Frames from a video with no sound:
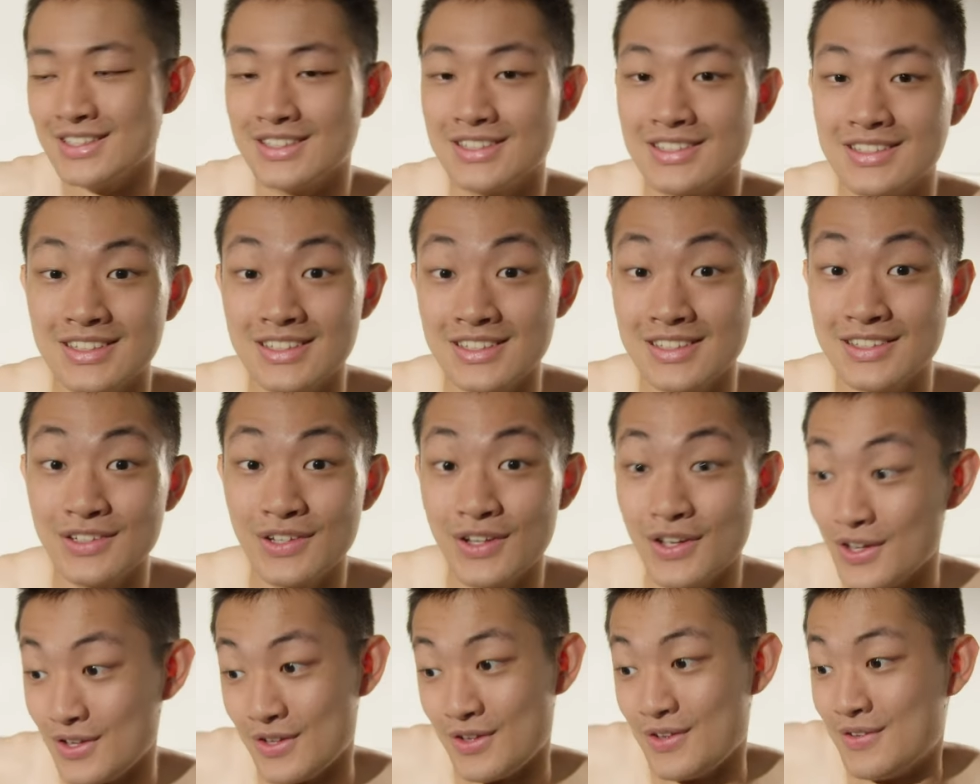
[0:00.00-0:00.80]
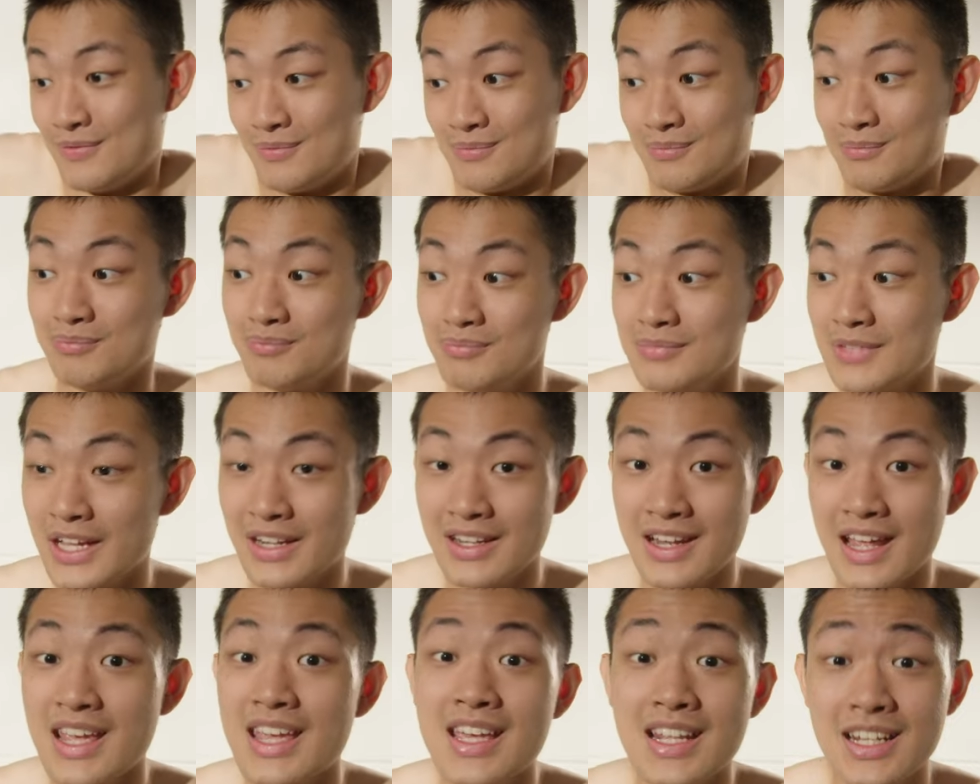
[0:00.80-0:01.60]
就是能
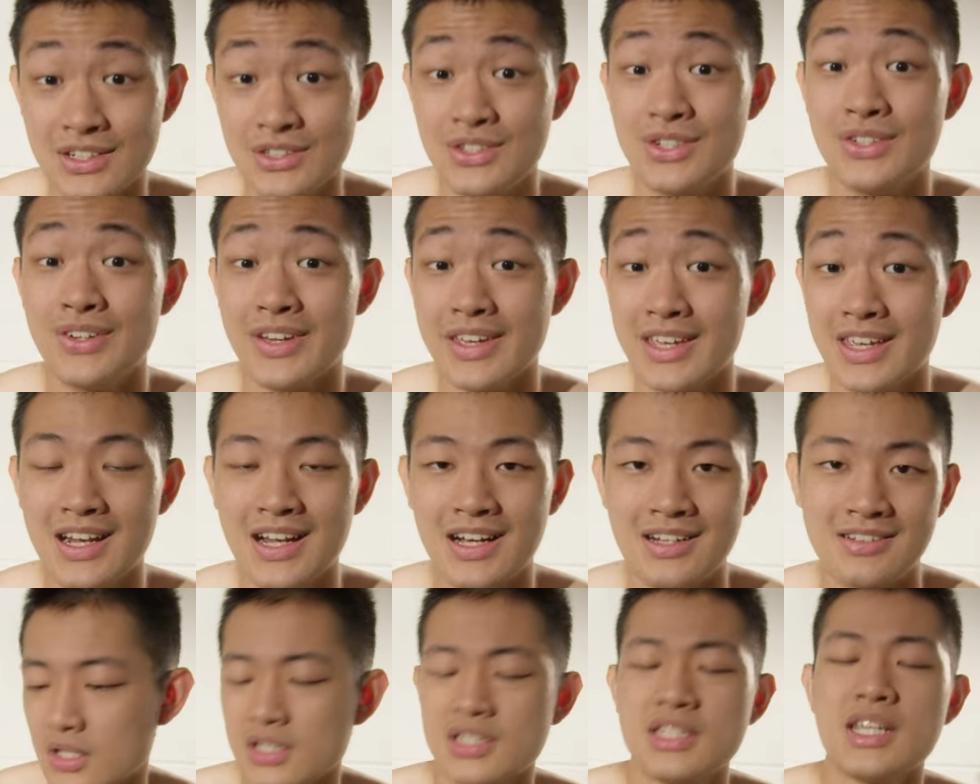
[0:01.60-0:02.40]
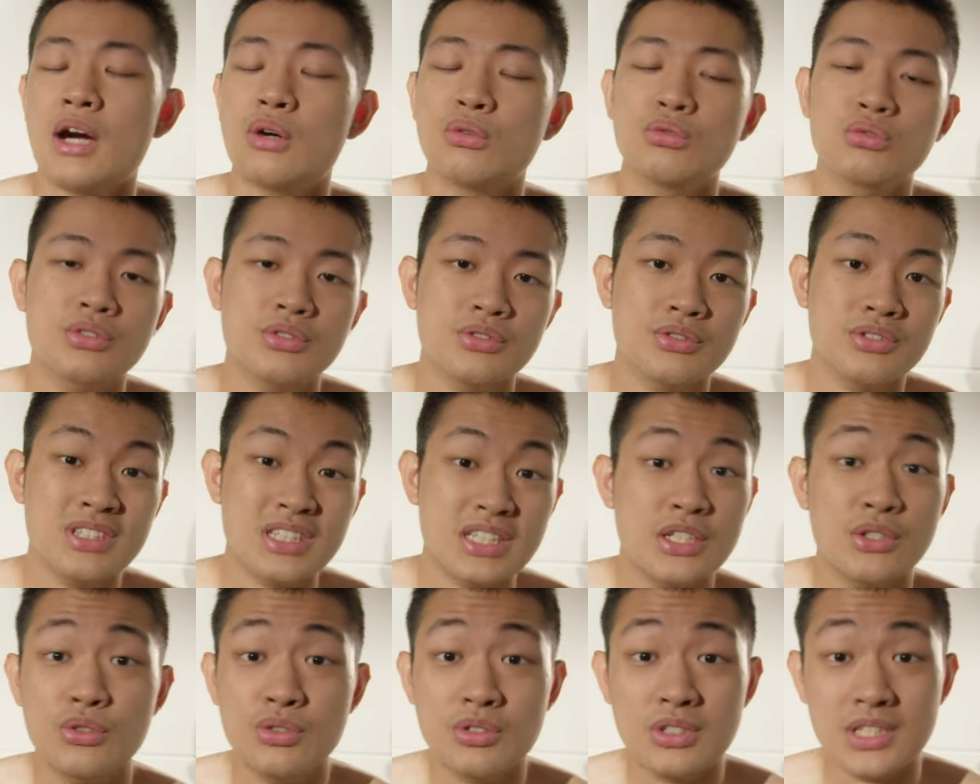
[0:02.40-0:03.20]
A 的就 A 啦。那下午就是
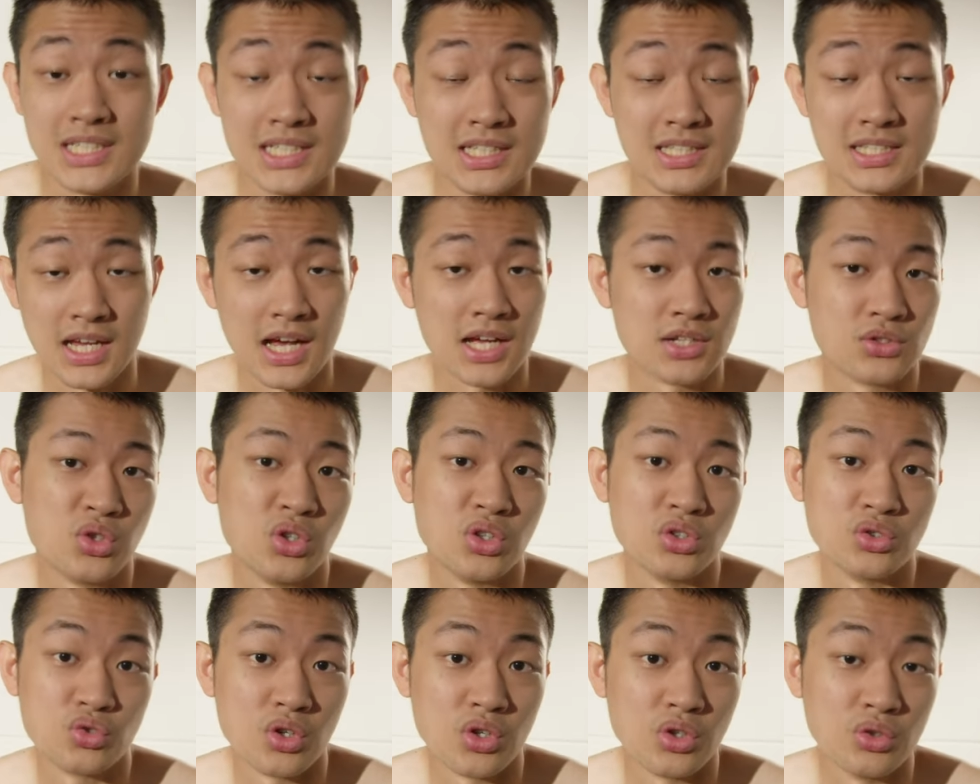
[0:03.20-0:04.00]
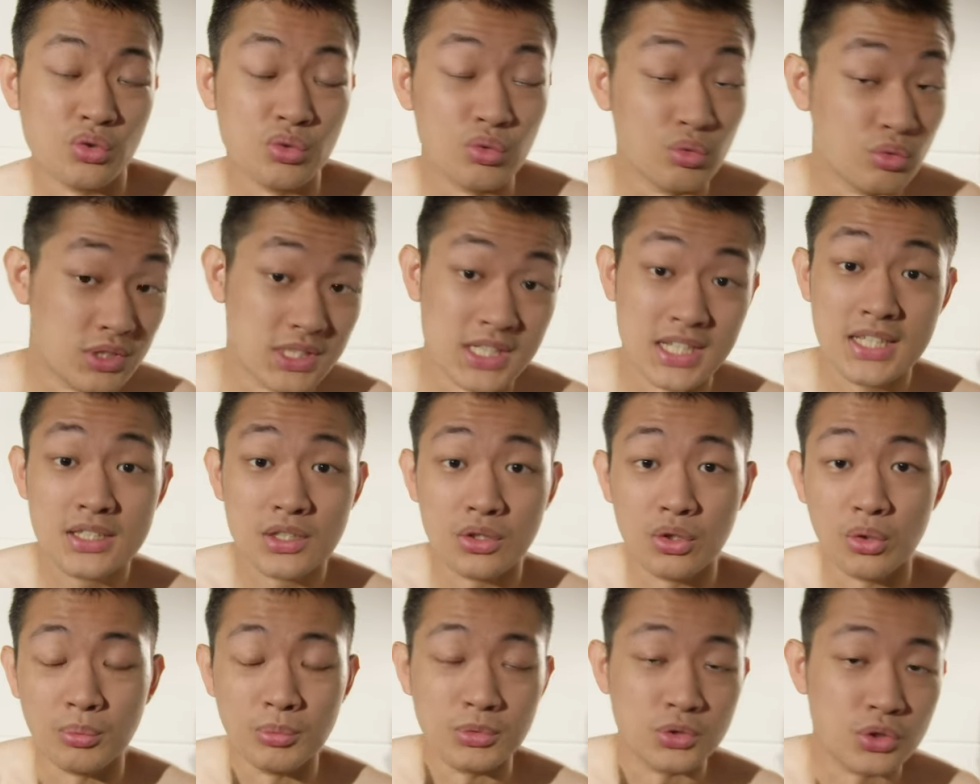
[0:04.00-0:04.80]
继续洗纱窗窗户，接着
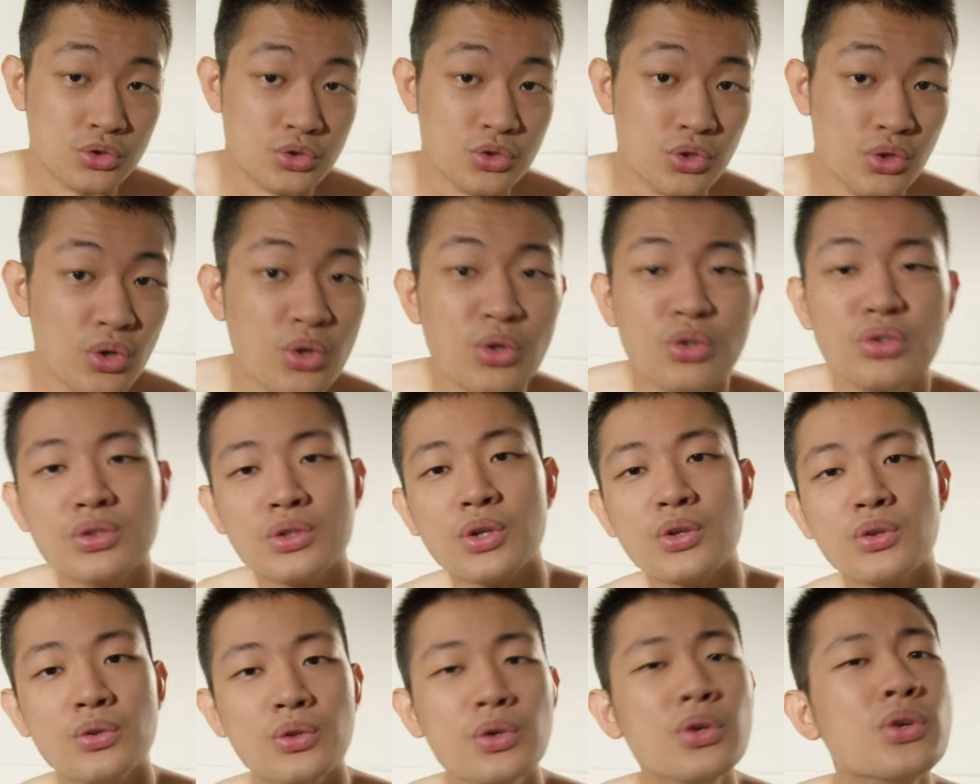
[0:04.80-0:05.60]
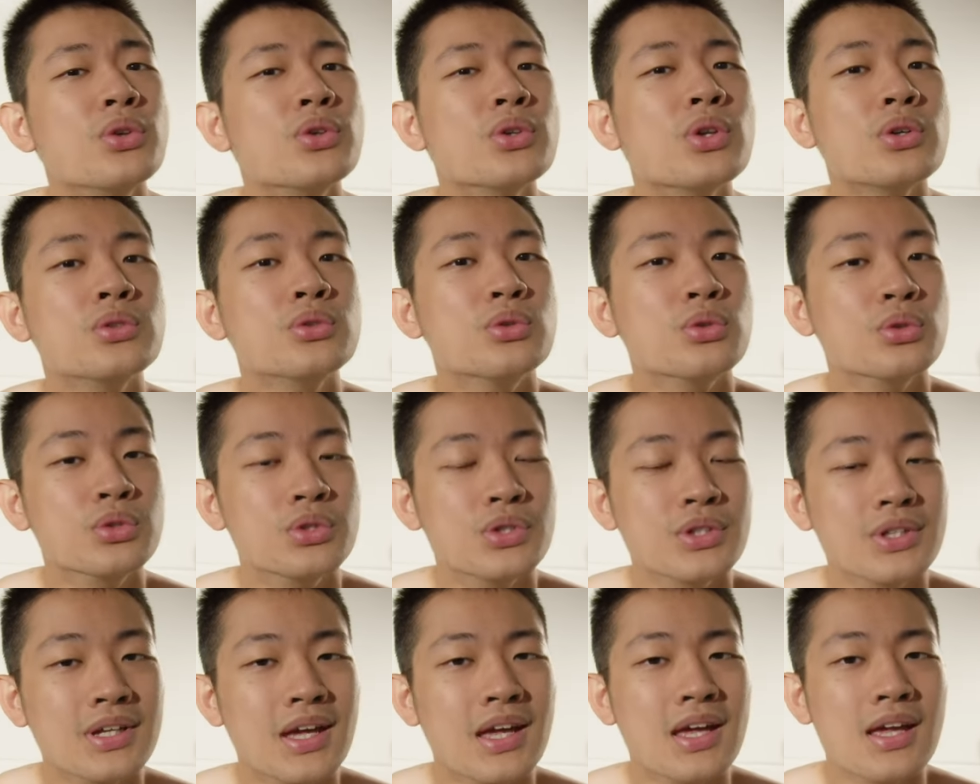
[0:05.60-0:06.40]
我们就去运动。运动我觉
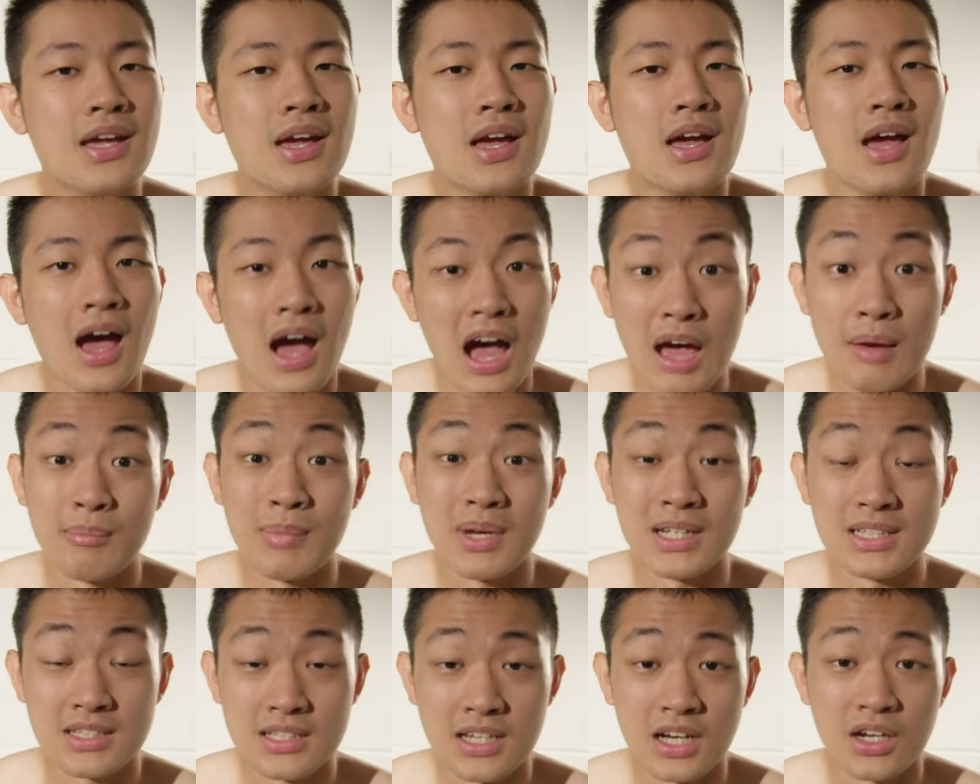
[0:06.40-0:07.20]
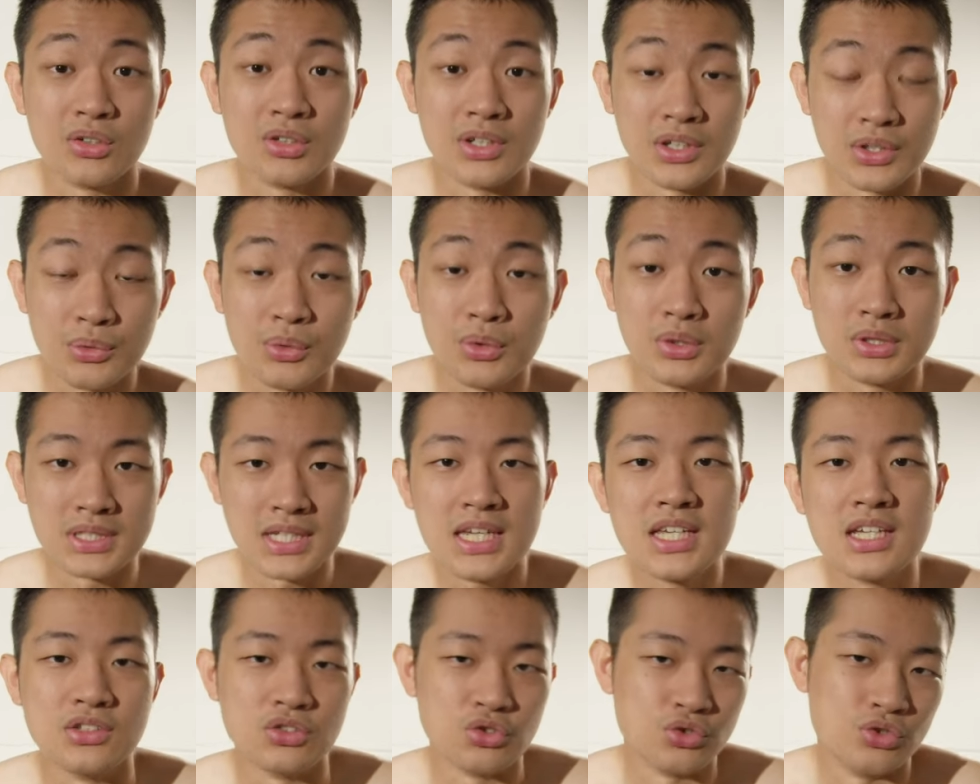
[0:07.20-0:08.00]
得还蛮糙的，因为这一
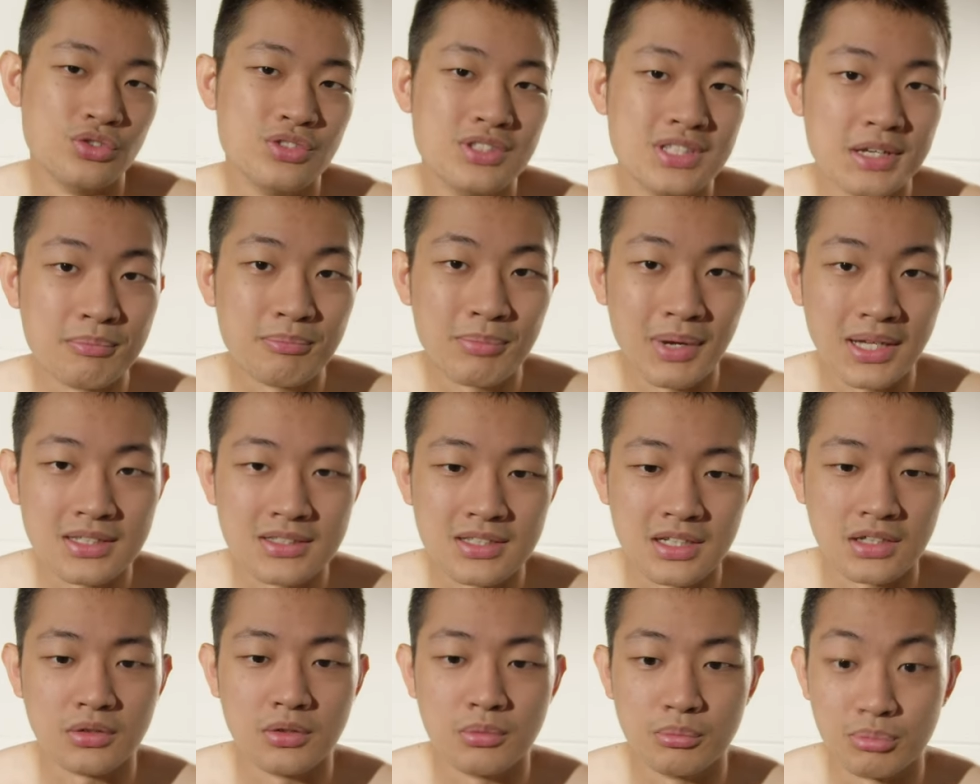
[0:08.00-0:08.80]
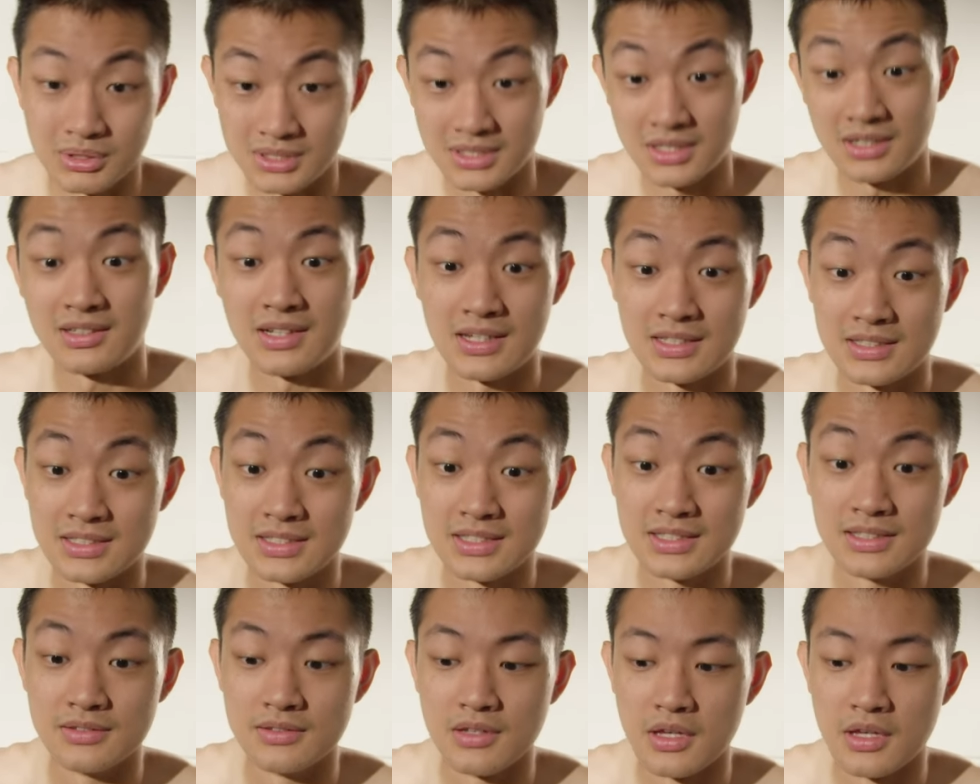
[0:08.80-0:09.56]
个执行班长不知道他是。